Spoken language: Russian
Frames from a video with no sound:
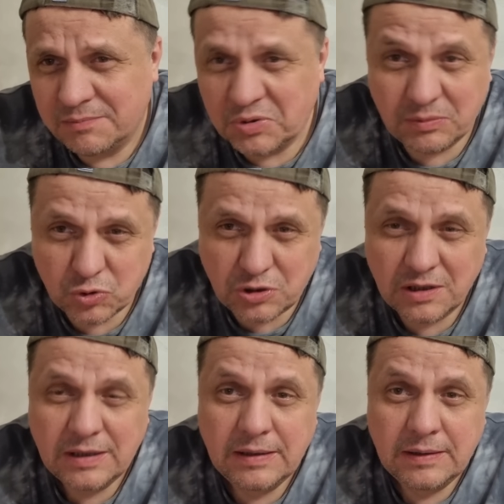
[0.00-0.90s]
Потому
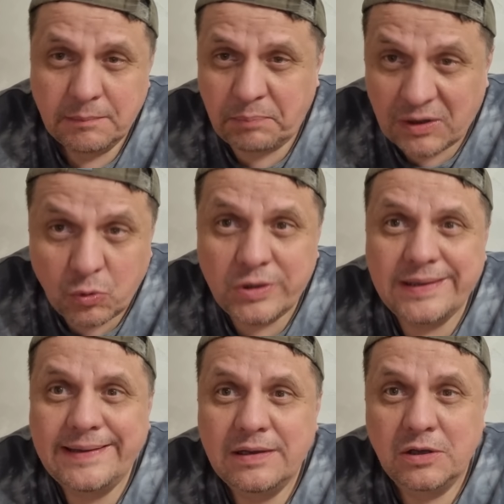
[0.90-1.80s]
что
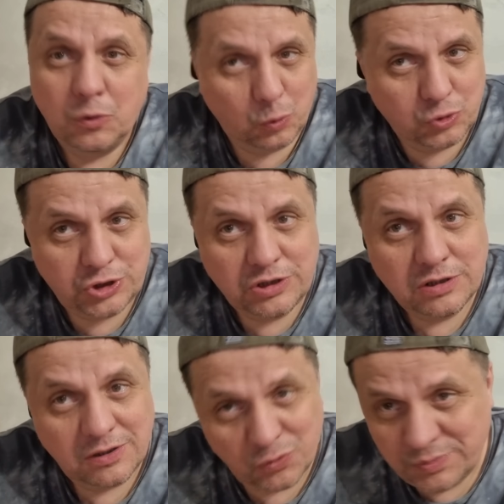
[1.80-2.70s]
покойный
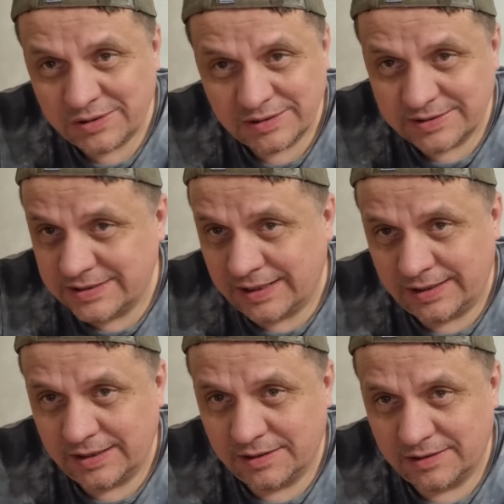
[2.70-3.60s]
очень любил деньги.